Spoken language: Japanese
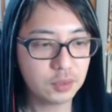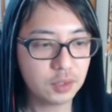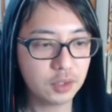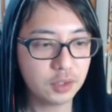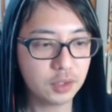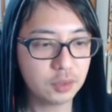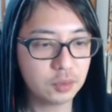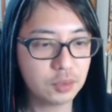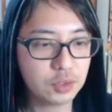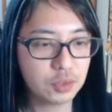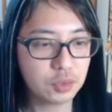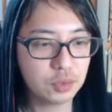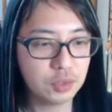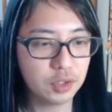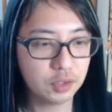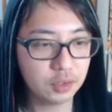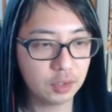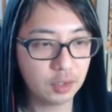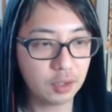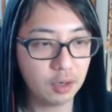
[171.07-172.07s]
その方と一緒
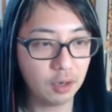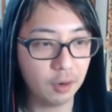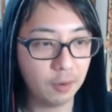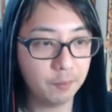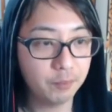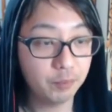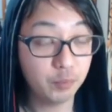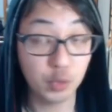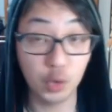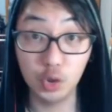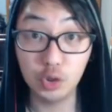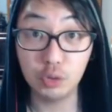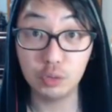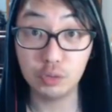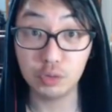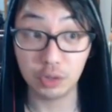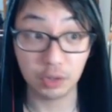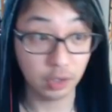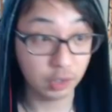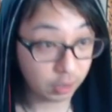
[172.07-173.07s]
にやったらでき
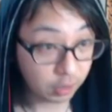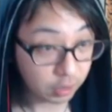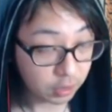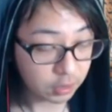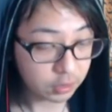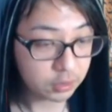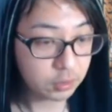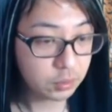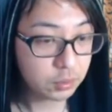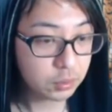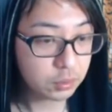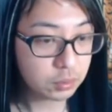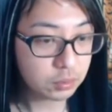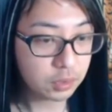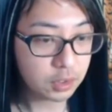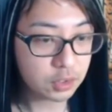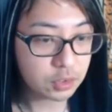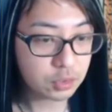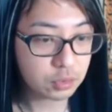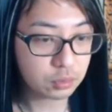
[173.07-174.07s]
るんじゃないかなっていうこ
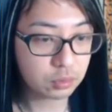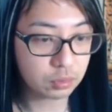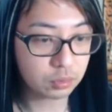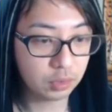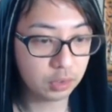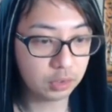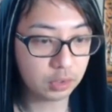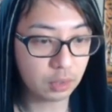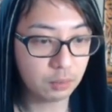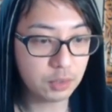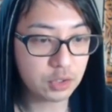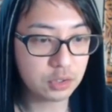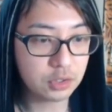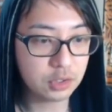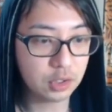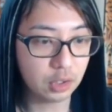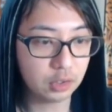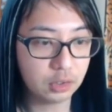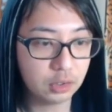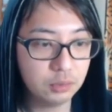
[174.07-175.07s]
とで、ちょっとね、試し
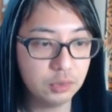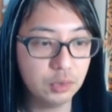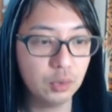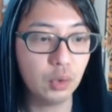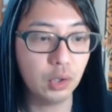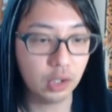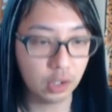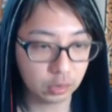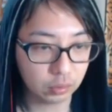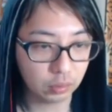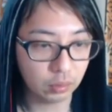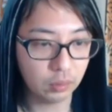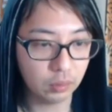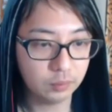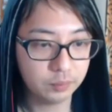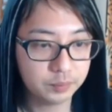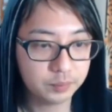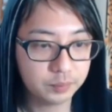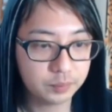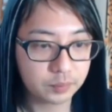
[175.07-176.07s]
にやってみようかなと
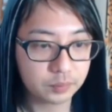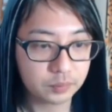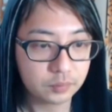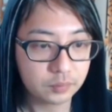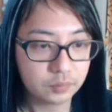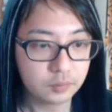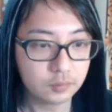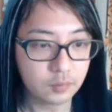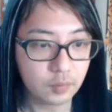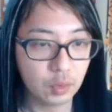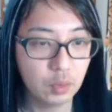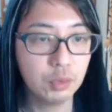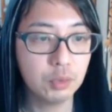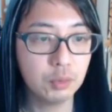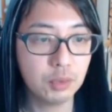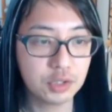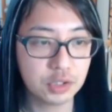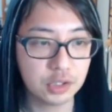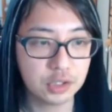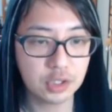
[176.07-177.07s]

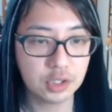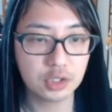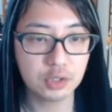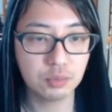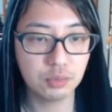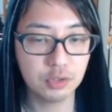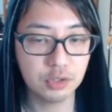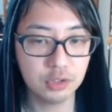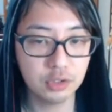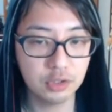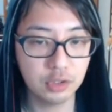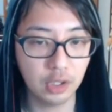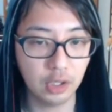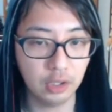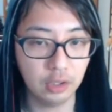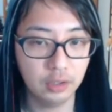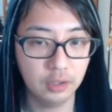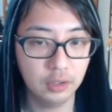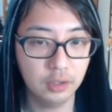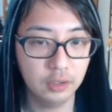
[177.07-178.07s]
思いました。久しぶりに
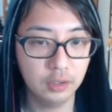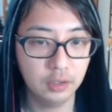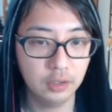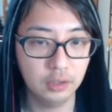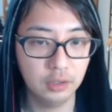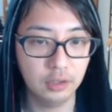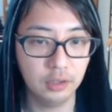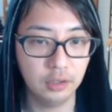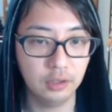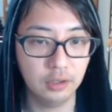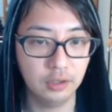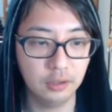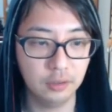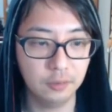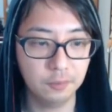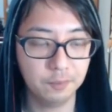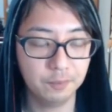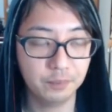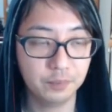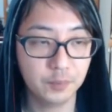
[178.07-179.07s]
ね、
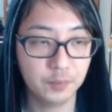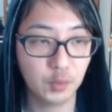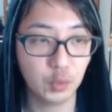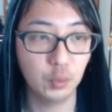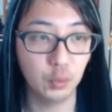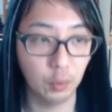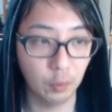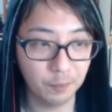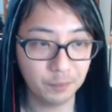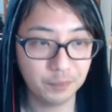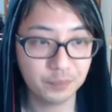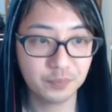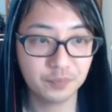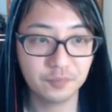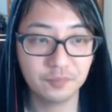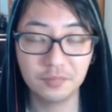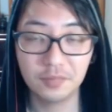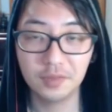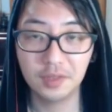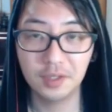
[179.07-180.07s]
この
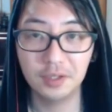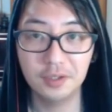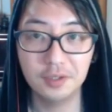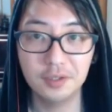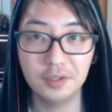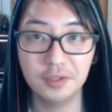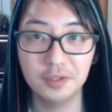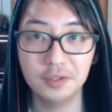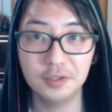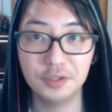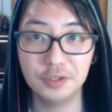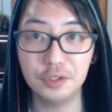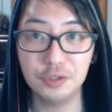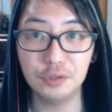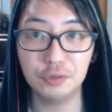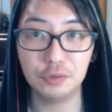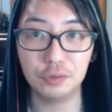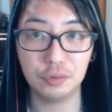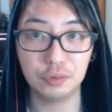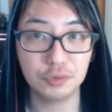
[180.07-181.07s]

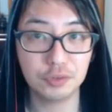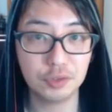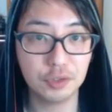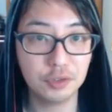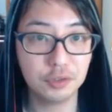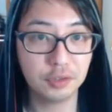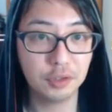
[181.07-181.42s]
ギニュー特